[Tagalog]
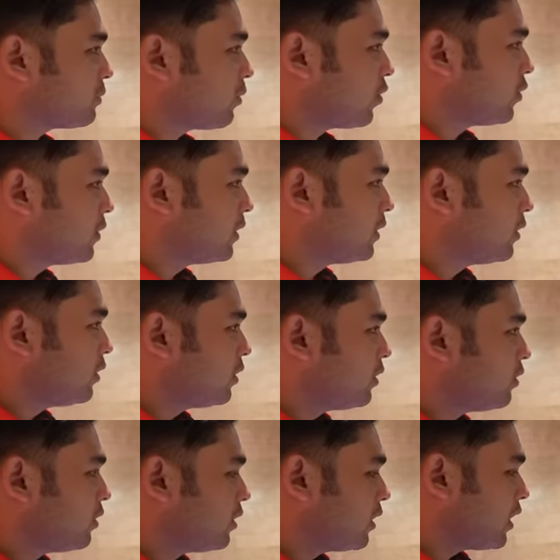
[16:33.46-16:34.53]
mo? Yung handful,
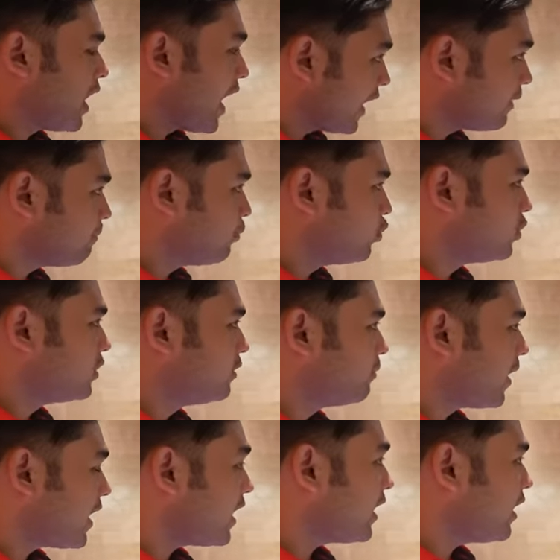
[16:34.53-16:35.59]
sir. Handful. pulled.
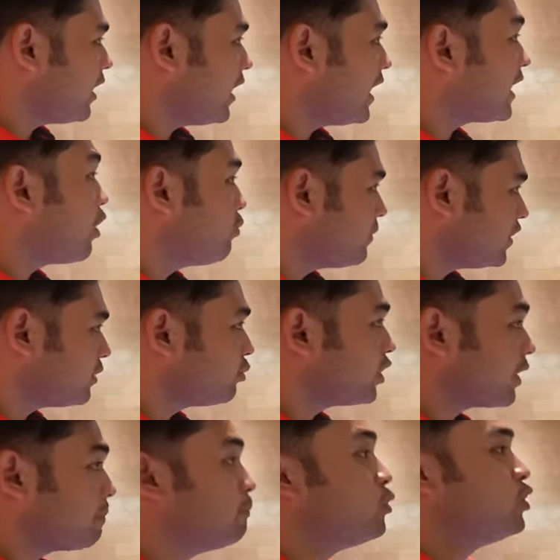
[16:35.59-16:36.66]
Bale, ikaw mismo
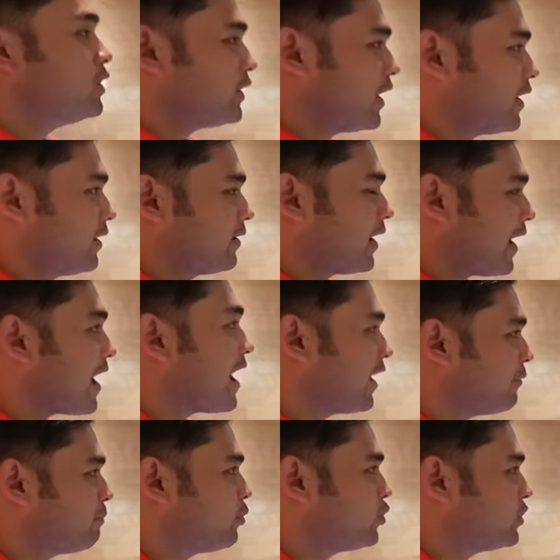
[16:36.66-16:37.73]
nag-pull niyan, kaya
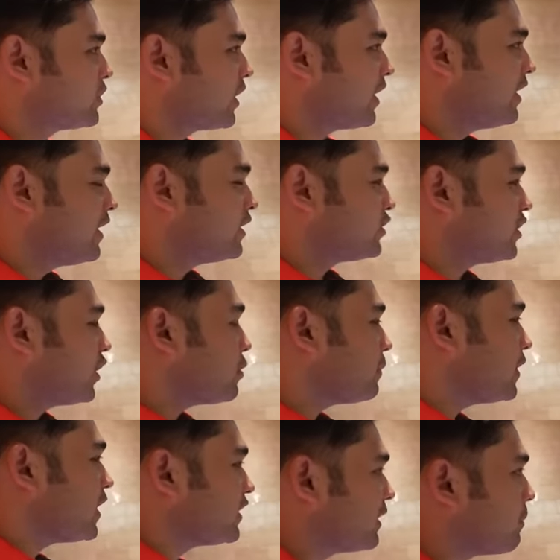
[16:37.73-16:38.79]
handful siya. Saan yung
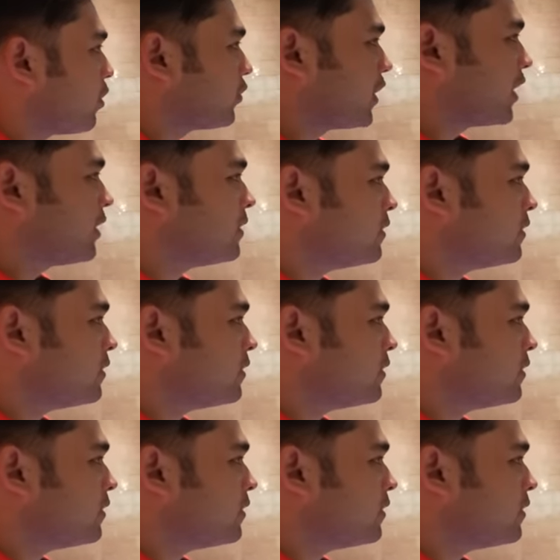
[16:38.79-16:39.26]
pinakasabaw niya?